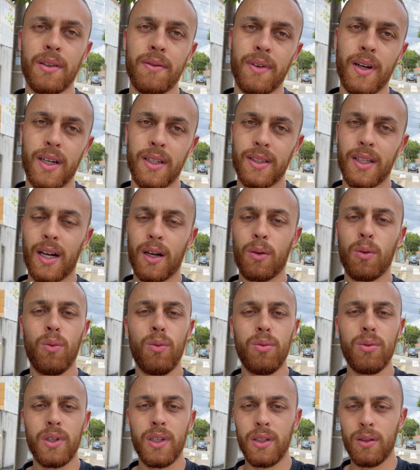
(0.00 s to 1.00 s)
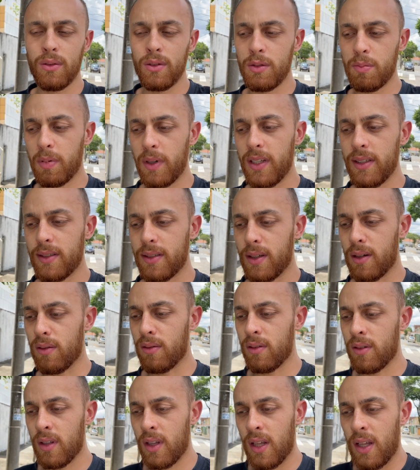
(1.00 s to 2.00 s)
vai andar com um quilo de pressão.
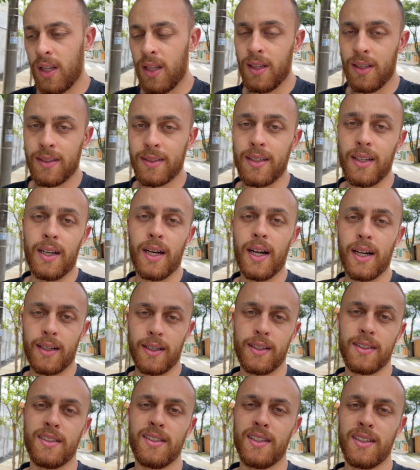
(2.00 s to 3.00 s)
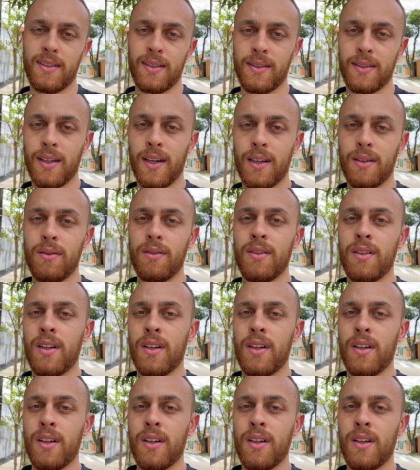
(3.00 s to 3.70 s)
Será que é desnecessário?